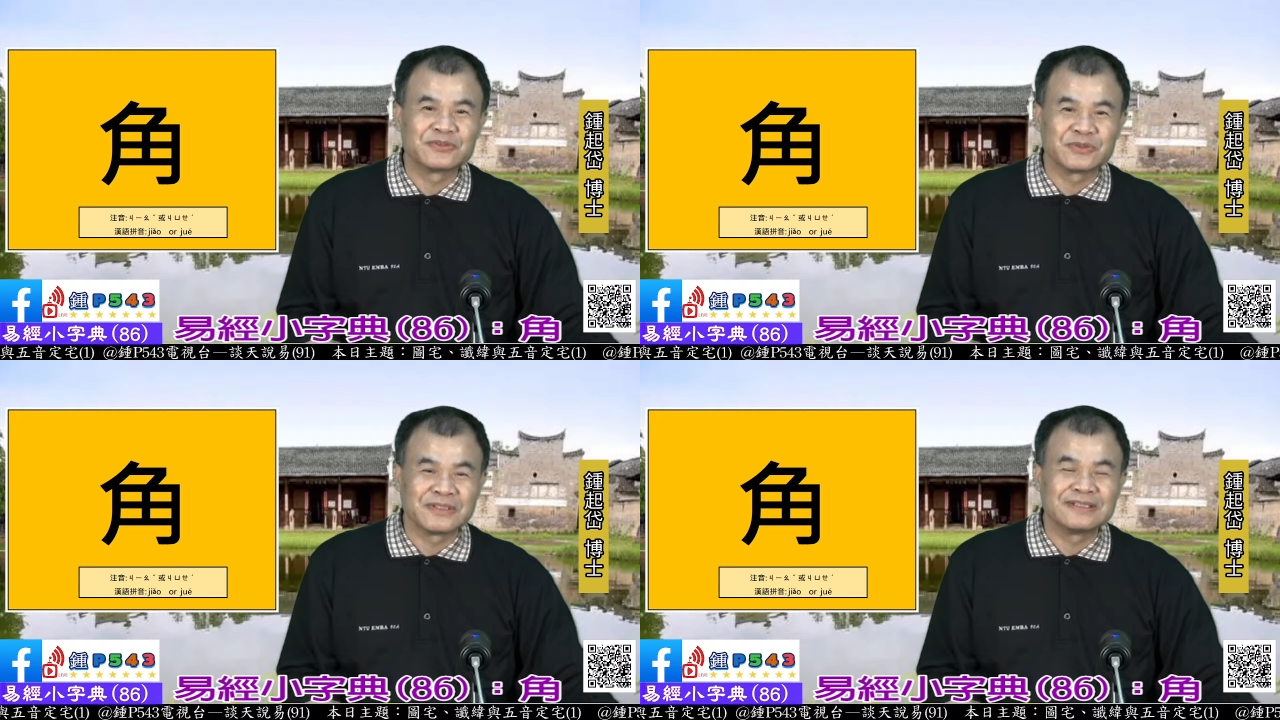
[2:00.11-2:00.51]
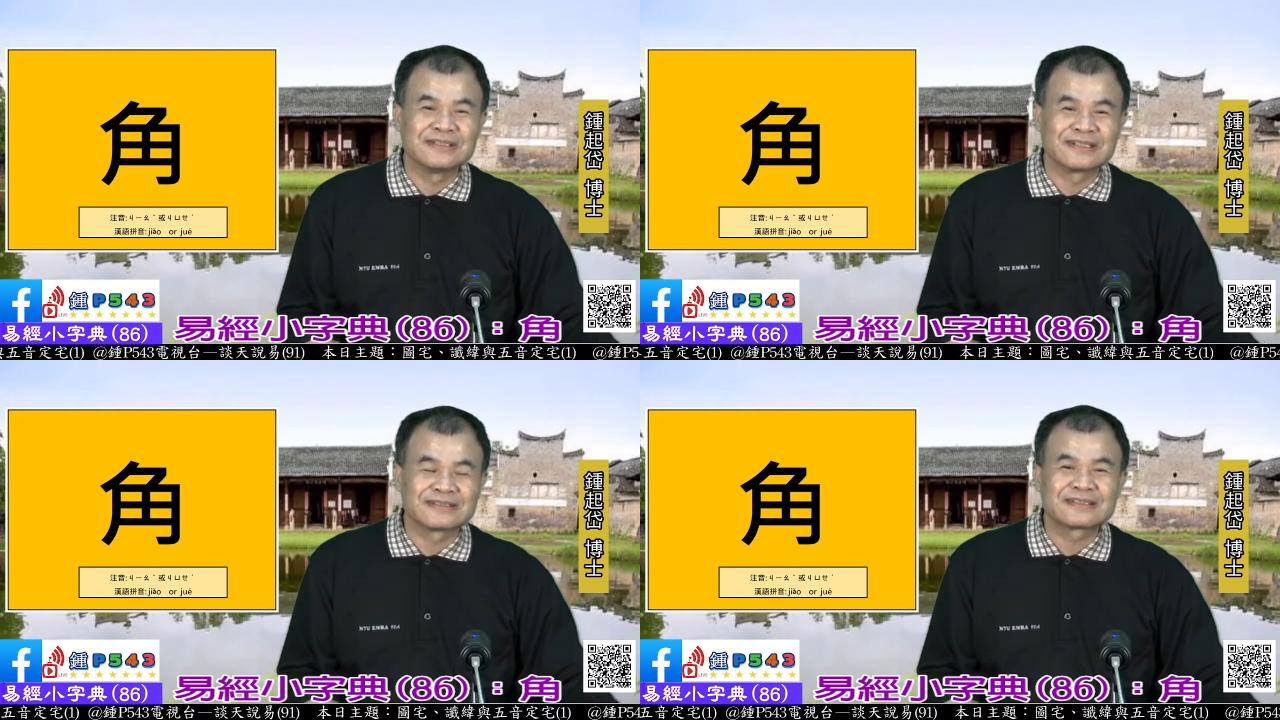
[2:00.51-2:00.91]
角
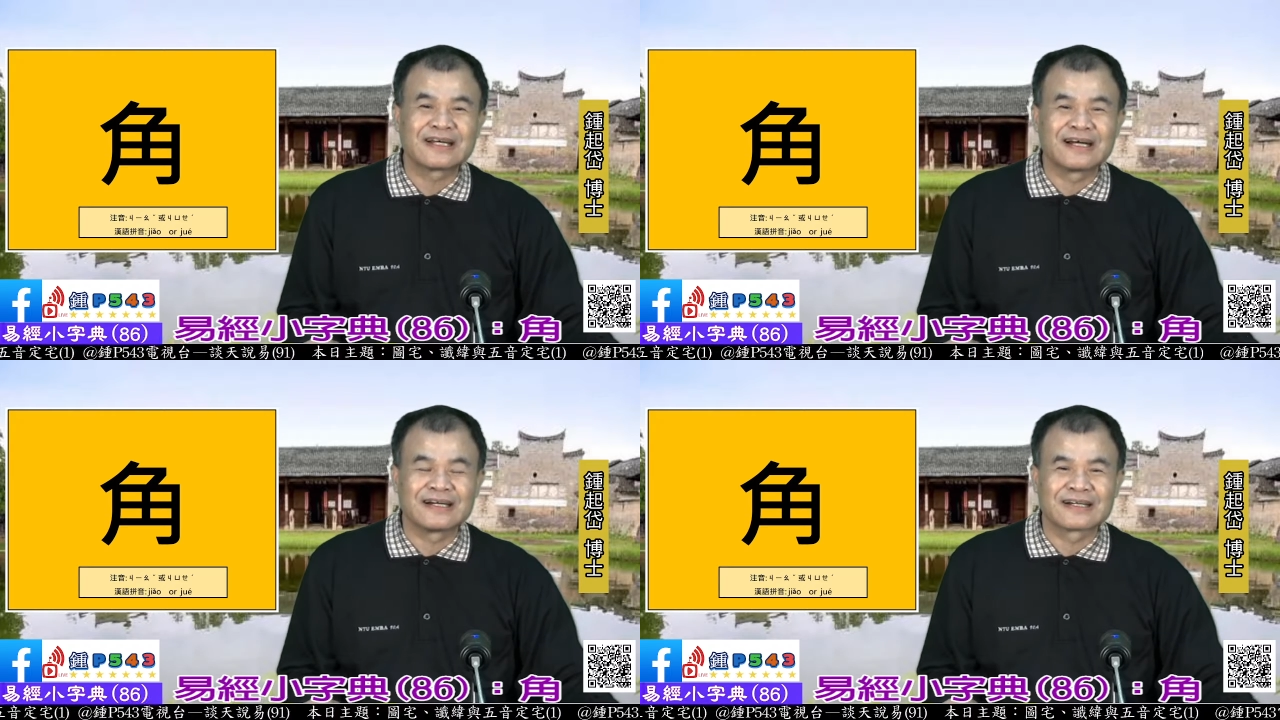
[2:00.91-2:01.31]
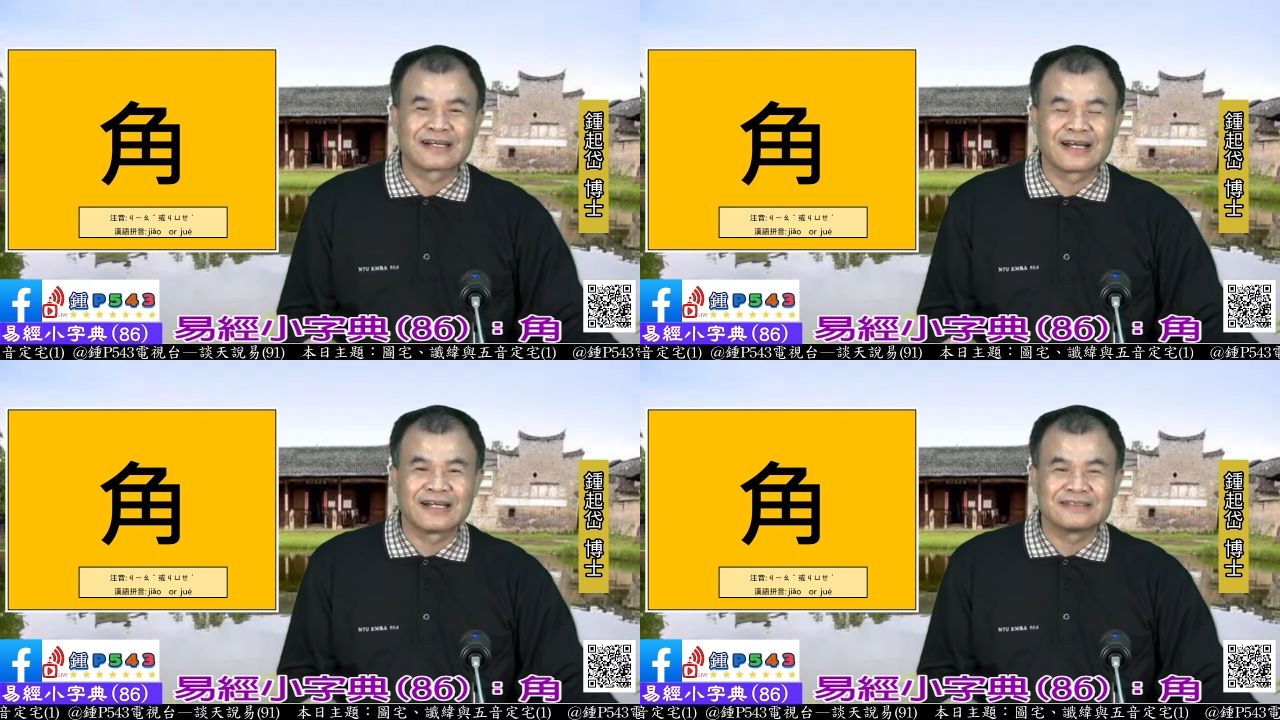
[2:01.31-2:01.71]
音呢大
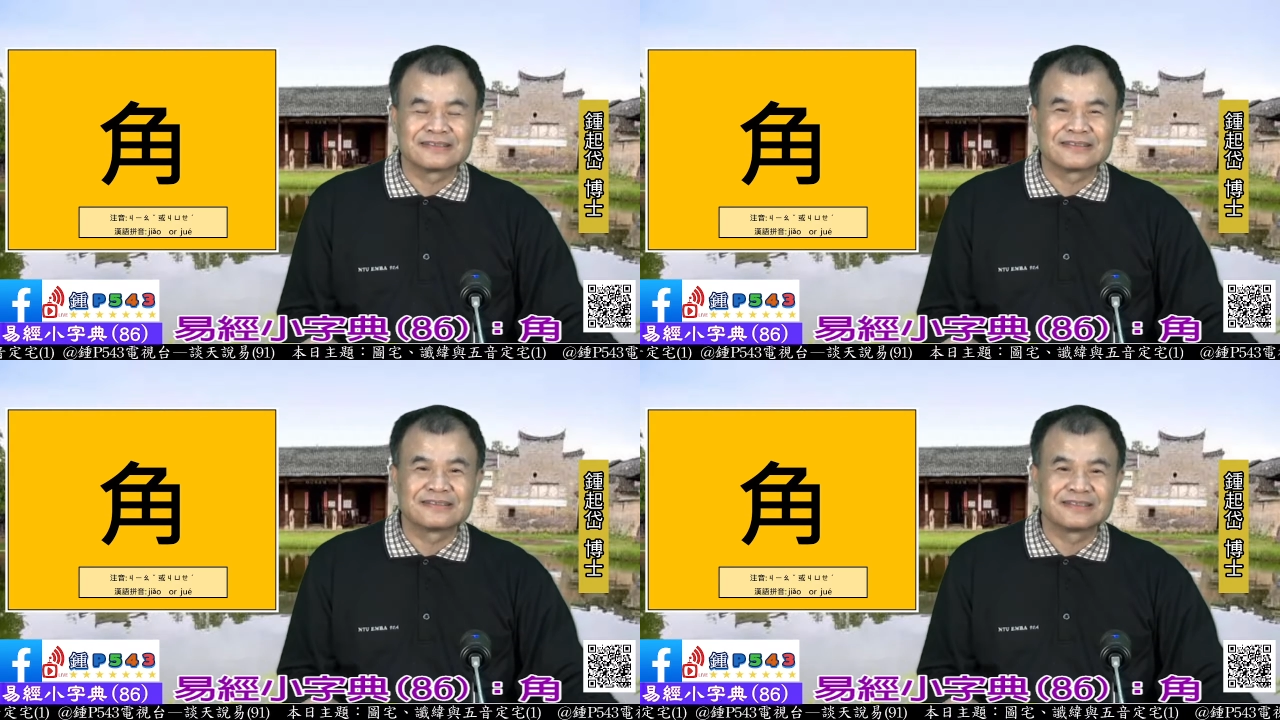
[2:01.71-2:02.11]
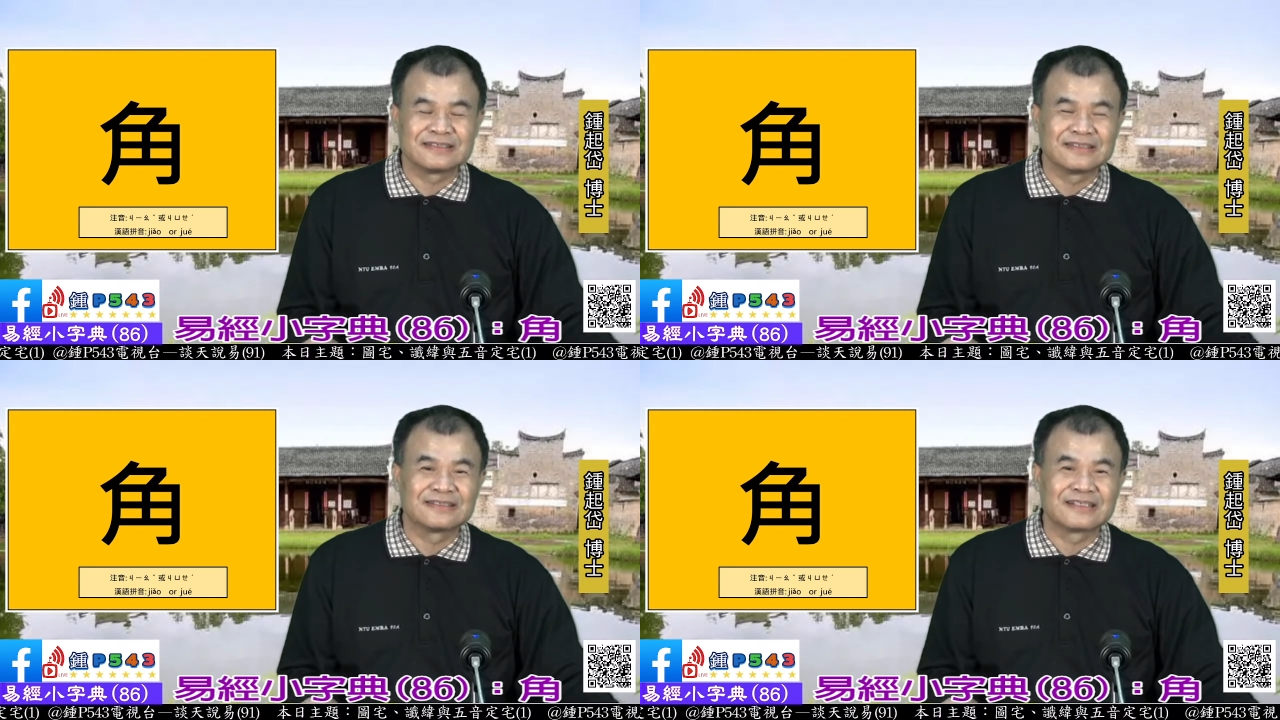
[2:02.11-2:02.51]
概是
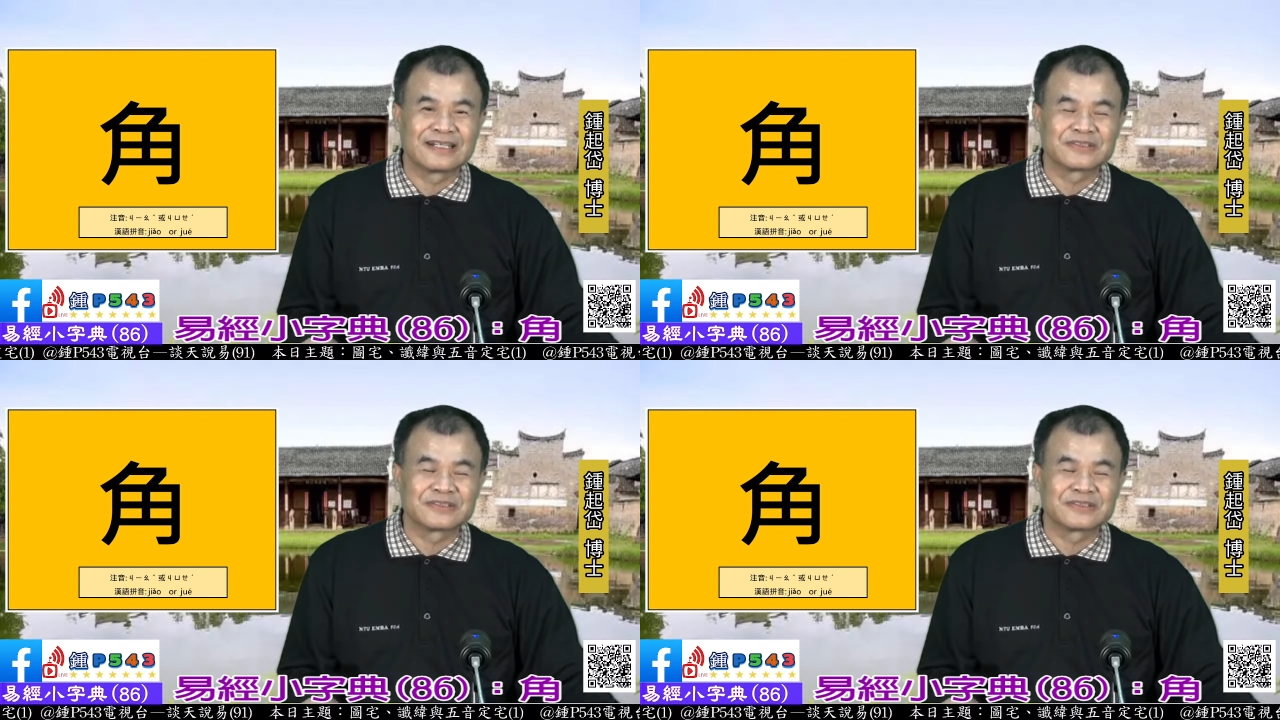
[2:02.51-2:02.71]
七音